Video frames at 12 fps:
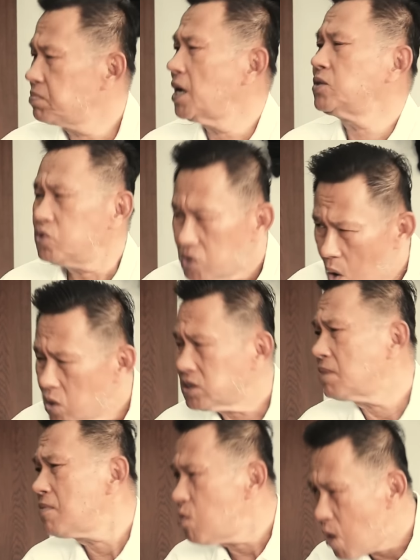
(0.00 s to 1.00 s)
ไปทุดง
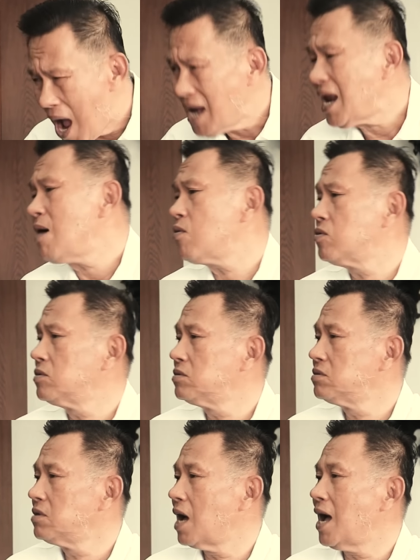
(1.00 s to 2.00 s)
แต่เมื่อวานแล้ว
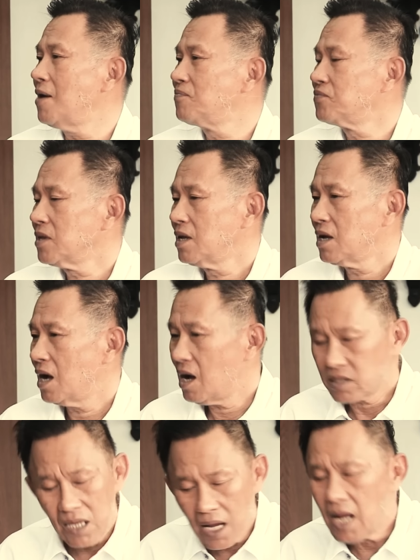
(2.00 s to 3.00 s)
นะ
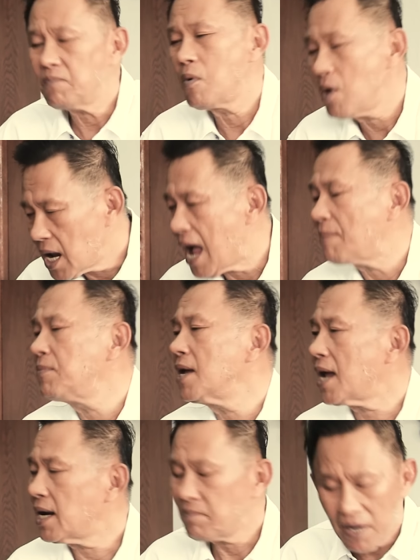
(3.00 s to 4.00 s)
เอาถ้างั้นผมก็กลับ
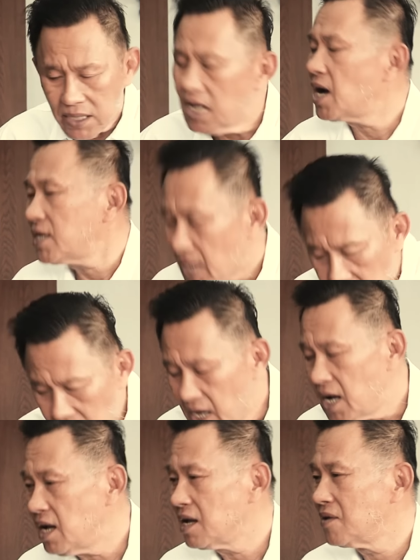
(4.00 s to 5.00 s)
แล้วกันไม่เจอก็อย่าเจอ